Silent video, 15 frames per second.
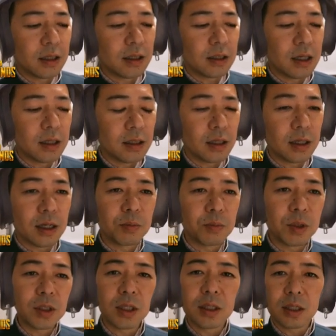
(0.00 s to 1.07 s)
えー、来年頑
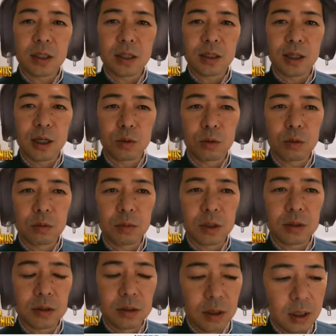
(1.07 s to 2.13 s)
張っていただきたいと思いま
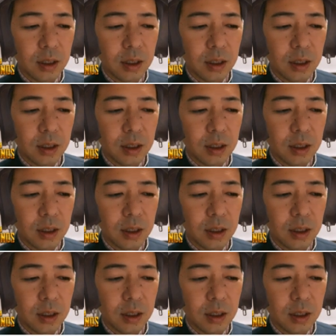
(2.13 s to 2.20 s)
す。